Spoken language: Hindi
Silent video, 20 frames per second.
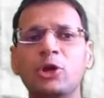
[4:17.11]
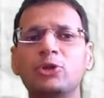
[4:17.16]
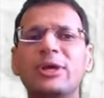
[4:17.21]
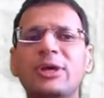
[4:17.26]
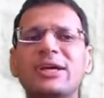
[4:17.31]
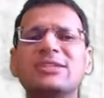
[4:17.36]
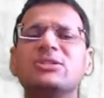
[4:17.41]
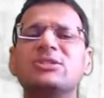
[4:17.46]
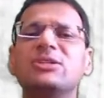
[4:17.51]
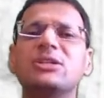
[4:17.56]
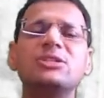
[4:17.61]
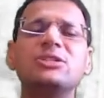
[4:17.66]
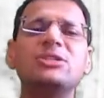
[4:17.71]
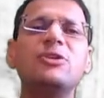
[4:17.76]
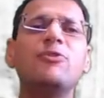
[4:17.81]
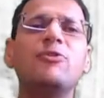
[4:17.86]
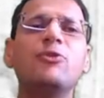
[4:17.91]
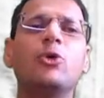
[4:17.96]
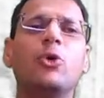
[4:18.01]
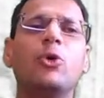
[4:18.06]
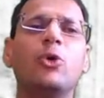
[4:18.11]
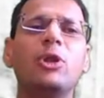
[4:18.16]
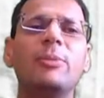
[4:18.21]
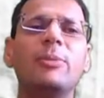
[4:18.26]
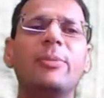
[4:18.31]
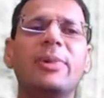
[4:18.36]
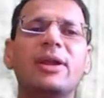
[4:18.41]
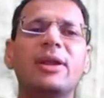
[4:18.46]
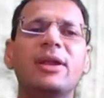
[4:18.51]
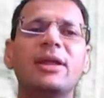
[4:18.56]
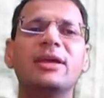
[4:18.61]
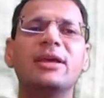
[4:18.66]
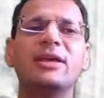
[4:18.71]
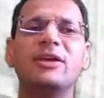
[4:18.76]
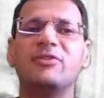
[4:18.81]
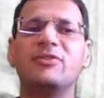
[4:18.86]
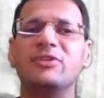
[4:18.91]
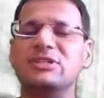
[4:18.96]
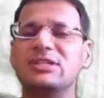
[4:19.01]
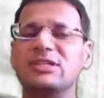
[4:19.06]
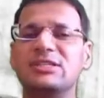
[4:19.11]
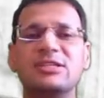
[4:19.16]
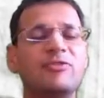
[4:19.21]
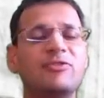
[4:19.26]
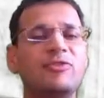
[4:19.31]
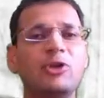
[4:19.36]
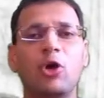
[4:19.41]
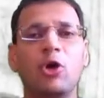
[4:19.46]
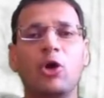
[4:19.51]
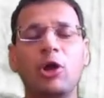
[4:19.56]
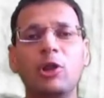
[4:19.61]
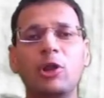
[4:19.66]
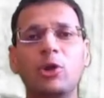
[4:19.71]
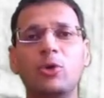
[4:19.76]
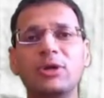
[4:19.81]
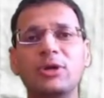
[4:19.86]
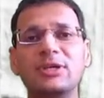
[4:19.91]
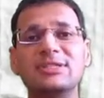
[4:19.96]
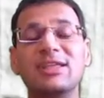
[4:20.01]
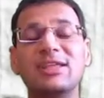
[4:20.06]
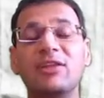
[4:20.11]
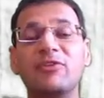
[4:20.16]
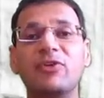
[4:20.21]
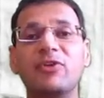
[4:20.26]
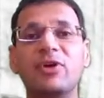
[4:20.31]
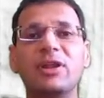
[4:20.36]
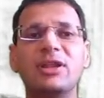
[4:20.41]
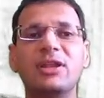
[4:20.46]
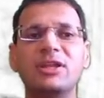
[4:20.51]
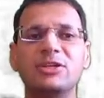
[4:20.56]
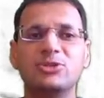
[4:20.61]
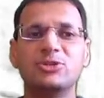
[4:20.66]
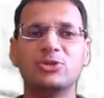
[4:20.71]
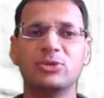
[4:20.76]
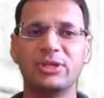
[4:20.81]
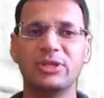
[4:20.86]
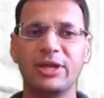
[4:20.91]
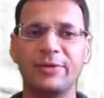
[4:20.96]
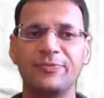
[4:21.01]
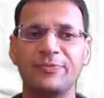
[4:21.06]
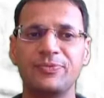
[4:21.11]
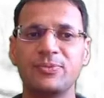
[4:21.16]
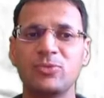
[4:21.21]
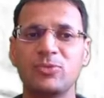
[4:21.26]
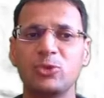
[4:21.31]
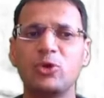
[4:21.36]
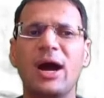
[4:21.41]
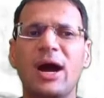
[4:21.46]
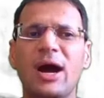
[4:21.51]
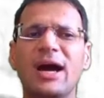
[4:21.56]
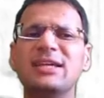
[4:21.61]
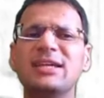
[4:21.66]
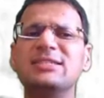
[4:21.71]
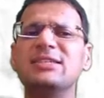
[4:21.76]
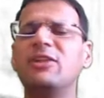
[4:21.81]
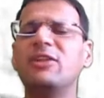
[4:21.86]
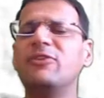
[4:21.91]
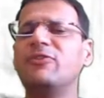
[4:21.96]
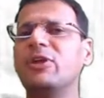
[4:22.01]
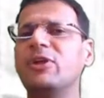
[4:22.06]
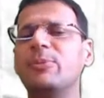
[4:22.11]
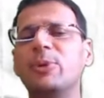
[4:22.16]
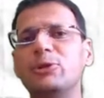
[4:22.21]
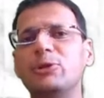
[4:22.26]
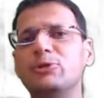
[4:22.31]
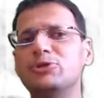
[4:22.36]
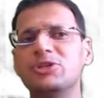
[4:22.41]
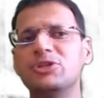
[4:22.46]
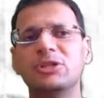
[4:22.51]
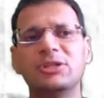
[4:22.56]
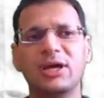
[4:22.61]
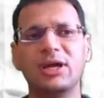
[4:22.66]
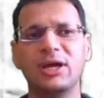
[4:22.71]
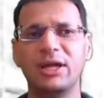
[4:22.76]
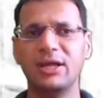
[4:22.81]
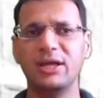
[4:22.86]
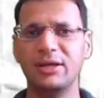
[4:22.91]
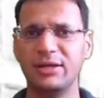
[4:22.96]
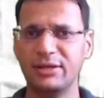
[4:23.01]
तो एक्सटेंसिव कोल बर्निंग की वजह से वी ऑल नो कि सल्फर रिलीज होता है तो हाई सल्फर पोल्यूशन था